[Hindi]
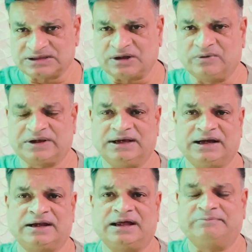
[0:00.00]
सालों की
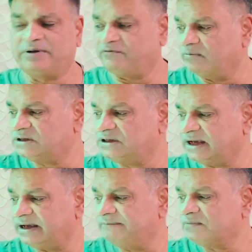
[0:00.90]
अगर हम परफॉर्मेंस देखें